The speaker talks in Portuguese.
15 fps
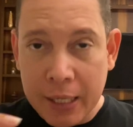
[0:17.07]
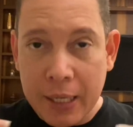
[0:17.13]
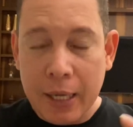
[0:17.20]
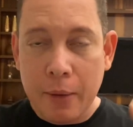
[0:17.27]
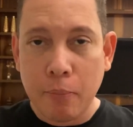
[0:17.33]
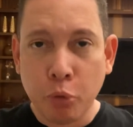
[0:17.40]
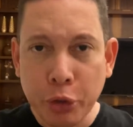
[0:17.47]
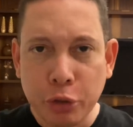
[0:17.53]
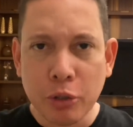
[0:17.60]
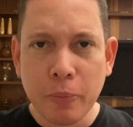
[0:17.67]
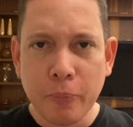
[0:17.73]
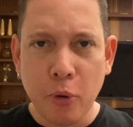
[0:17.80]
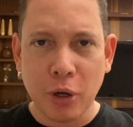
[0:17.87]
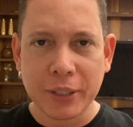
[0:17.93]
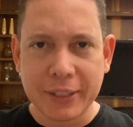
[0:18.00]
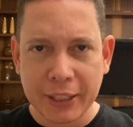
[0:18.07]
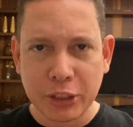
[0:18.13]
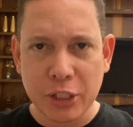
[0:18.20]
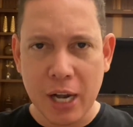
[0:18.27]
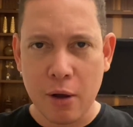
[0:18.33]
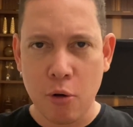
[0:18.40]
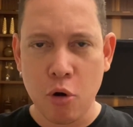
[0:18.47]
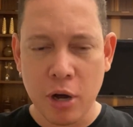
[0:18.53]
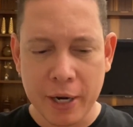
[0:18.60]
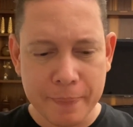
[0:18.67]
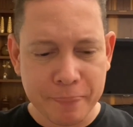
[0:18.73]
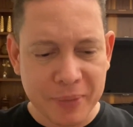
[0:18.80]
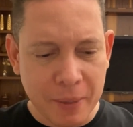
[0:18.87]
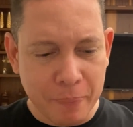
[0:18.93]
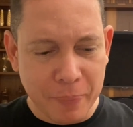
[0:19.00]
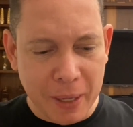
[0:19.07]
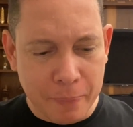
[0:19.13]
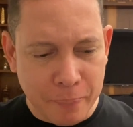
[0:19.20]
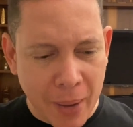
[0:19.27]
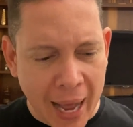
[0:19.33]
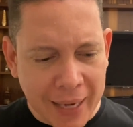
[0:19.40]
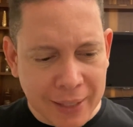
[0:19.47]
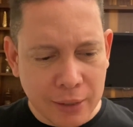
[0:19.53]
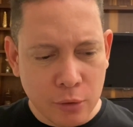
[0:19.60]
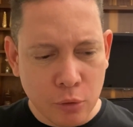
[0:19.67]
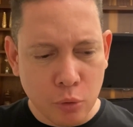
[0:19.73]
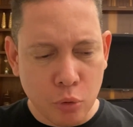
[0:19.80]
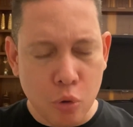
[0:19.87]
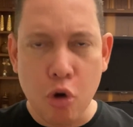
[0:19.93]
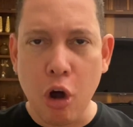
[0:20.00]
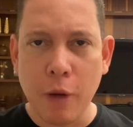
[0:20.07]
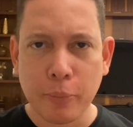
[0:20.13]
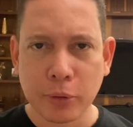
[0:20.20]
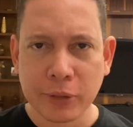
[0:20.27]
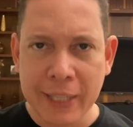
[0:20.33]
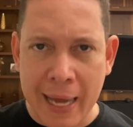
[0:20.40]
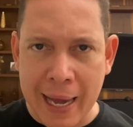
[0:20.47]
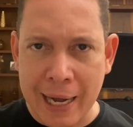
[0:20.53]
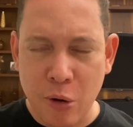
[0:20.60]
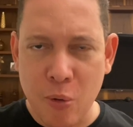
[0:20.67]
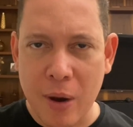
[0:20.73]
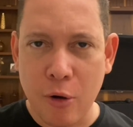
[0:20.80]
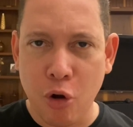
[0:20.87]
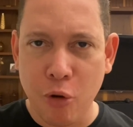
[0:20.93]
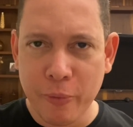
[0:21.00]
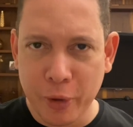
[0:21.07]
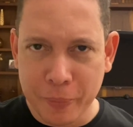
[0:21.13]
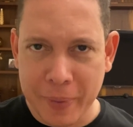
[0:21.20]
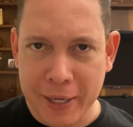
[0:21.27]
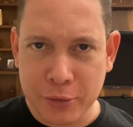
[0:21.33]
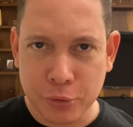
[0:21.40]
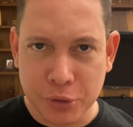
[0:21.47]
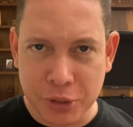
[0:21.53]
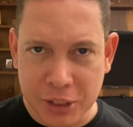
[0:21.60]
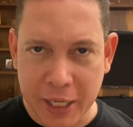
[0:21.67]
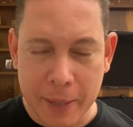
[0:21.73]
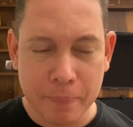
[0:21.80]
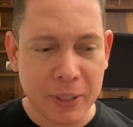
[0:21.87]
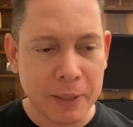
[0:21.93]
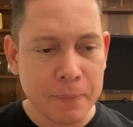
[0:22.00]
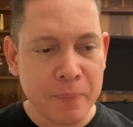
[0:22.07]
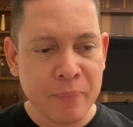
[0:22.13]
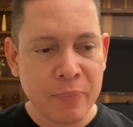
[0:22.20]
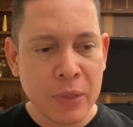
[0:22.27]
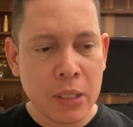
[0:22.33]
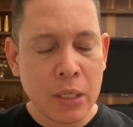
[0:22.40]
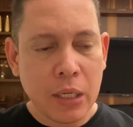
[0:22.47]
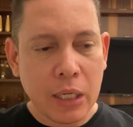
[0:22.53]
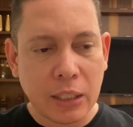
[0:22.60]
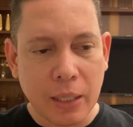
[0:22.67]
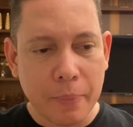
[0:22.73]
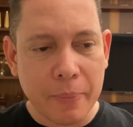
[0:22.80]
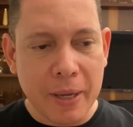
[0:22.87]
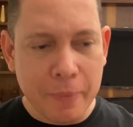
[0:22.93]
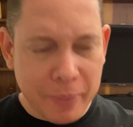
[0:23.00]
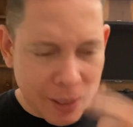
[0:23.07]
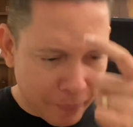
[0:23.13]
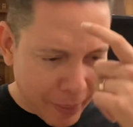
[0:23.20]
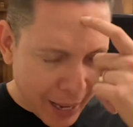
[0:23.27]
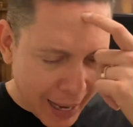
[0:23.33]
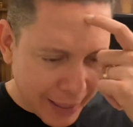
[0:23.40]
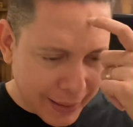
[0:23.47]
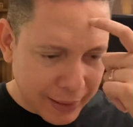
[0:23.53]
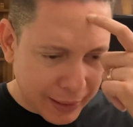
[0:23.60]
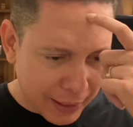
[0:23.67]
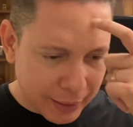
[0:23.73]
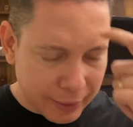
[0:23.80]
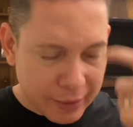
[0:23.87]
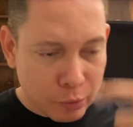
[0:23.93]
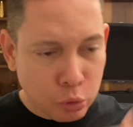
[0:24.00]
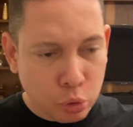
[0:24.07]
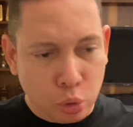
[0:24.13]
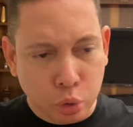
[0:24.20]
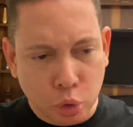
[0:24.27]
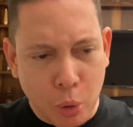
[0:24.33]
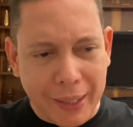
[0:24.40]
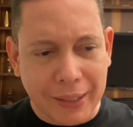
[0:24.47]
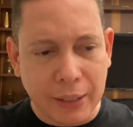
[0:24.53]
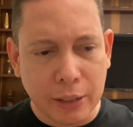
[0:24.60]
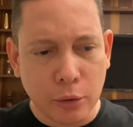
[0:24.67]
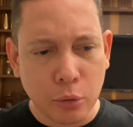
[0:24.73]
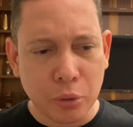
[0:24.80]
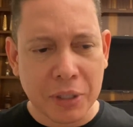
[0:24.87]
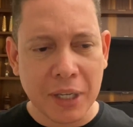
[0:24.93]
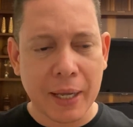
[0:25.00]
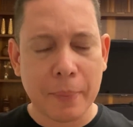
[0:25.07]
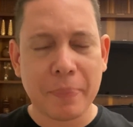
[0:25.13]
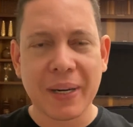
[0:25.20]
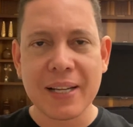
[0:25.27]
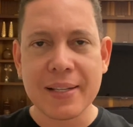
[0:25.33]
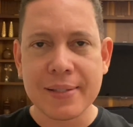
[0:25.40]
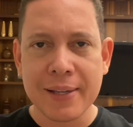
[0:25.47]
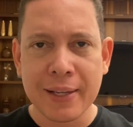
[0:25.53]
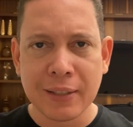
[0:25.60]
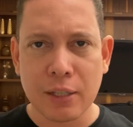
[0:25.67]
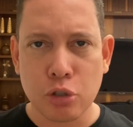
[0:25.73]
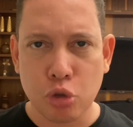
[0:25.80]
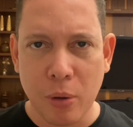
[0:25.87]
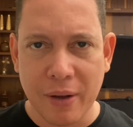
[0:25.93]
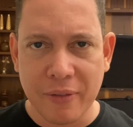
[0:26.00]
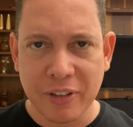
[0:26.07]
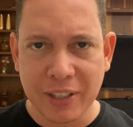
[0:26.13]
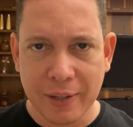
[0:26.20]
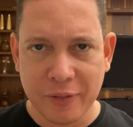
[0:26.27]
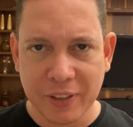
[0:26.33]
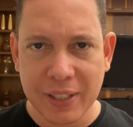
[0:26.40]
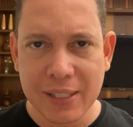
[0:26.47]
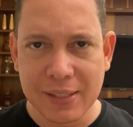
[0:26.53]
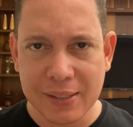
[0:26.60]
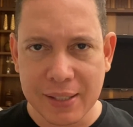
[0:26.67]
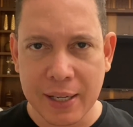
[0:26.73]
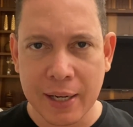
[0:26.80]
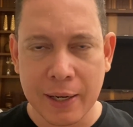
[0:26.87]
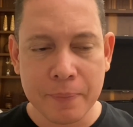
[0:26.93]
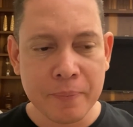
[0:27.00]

muito importante agora. Prepare um copo d'água, como eu peço sempre, e também prepare é, tudo aquilo que representa a sua vida financeira,